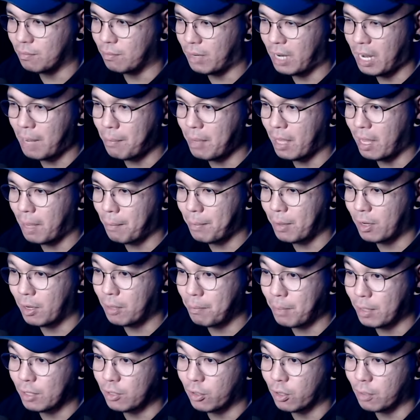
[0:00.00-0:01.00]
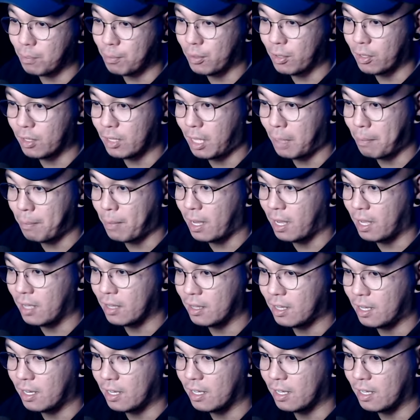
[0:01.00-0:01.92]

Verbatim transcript: Marami ha, pero yung pantropiko yung nagpakalan